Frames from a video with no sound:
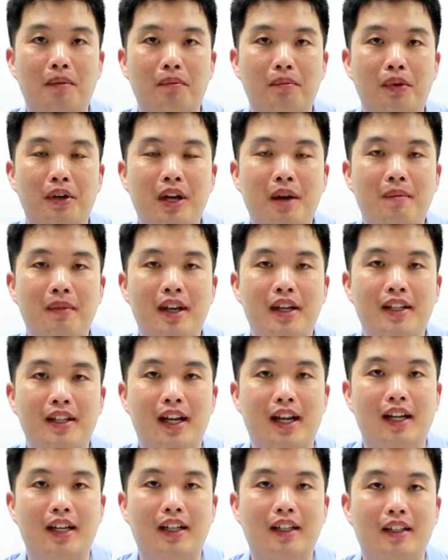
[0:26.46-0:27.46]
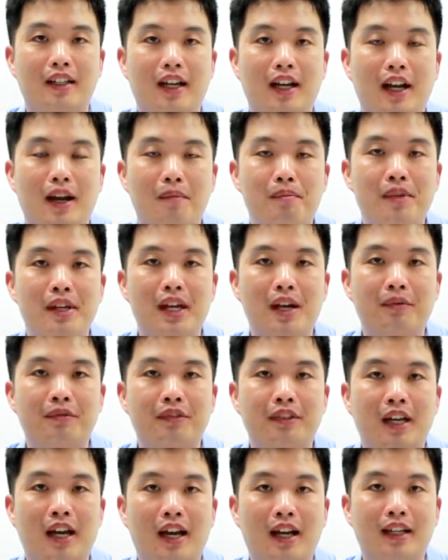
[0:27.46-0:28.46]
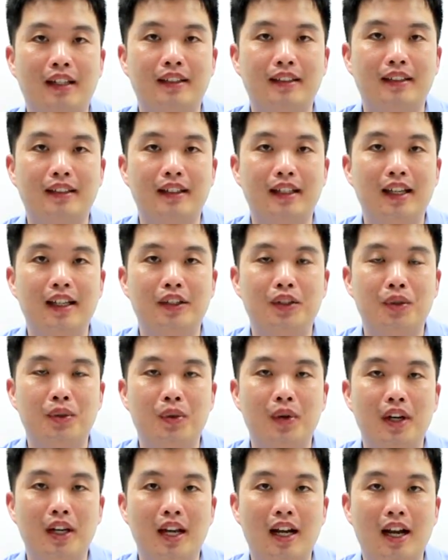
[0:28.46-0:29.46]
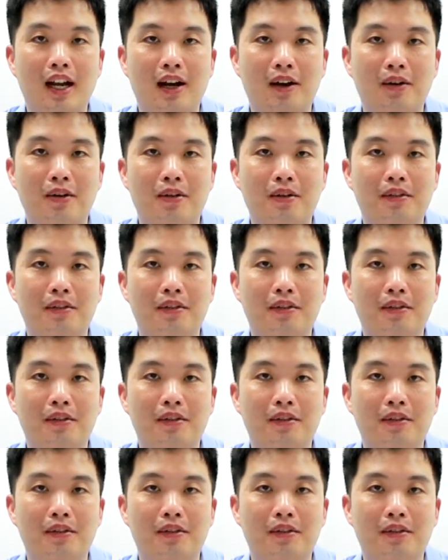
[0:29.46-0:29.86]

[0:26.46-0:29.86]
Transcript: โปรแกรม LaTeX นะครับมีคำสั่งที่ช่วยให้เรา